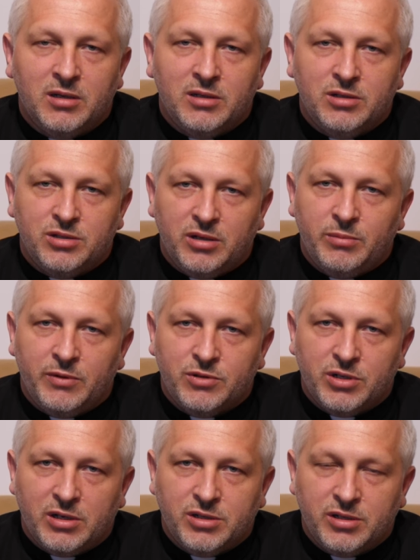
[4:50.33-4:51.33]
I żyjemy w
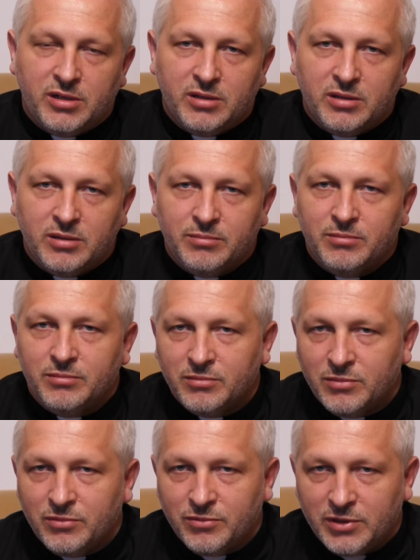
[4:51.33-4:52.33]
czasie,
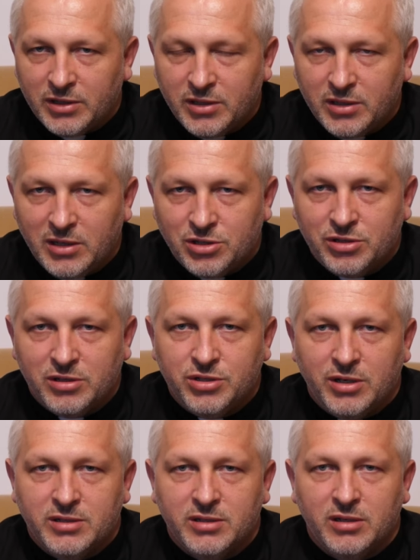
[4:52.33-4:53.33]
w takich naszych
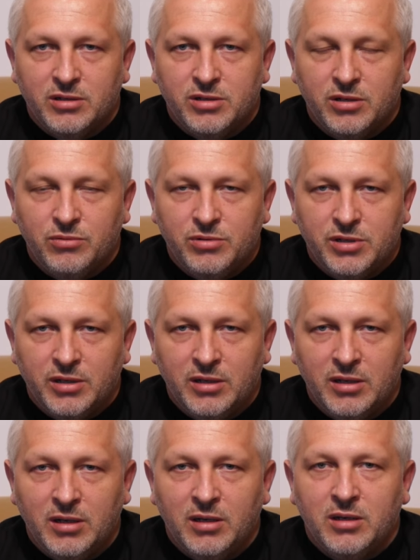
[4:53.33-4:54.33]
czasach, gdzie ludzie
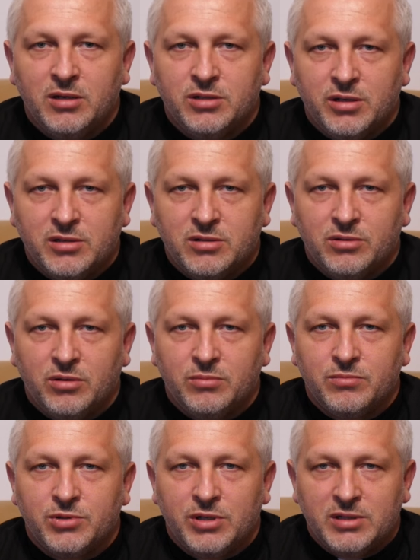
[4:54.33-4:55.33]
często
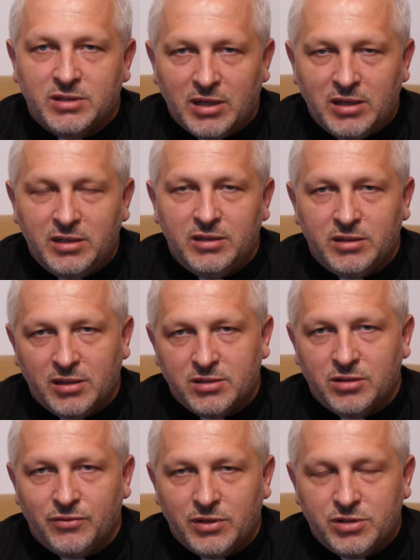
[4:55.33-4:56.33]
przestali
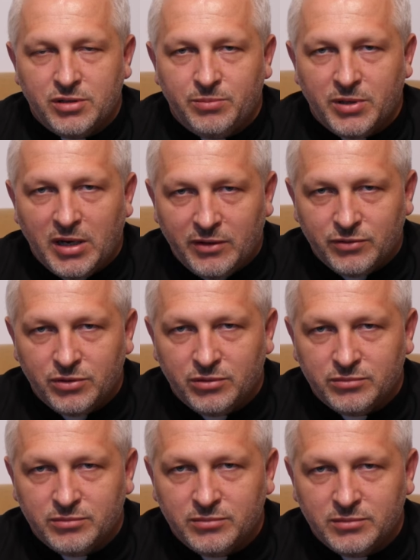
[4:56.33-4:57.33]
interesować się
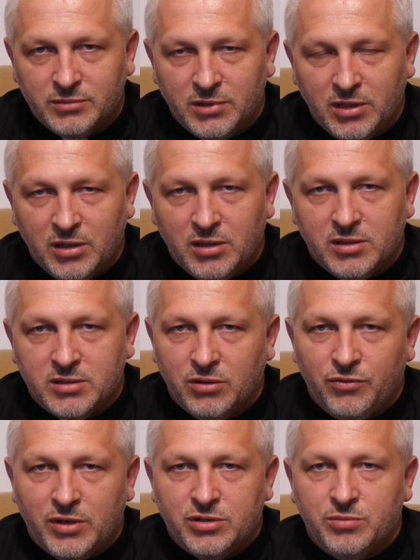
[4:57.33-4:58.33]
prawdą.
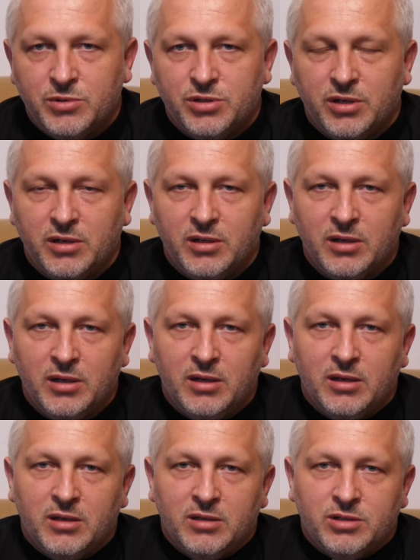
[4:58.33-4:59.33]
Zauważmy, że
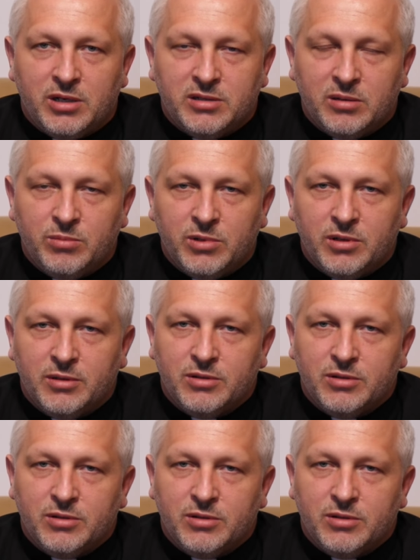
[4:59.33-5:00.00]
Czasem